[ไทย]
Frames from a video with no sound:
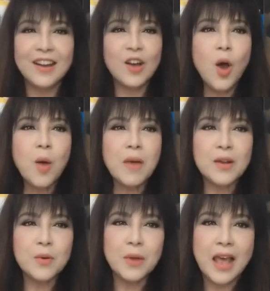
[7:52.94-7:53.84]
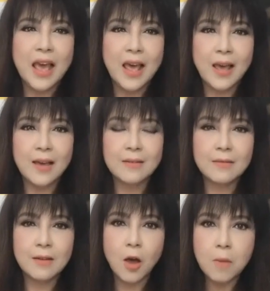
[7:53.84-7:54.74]
ก็มาดูแล
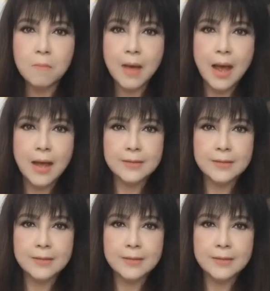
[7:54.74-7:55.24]
ก็มา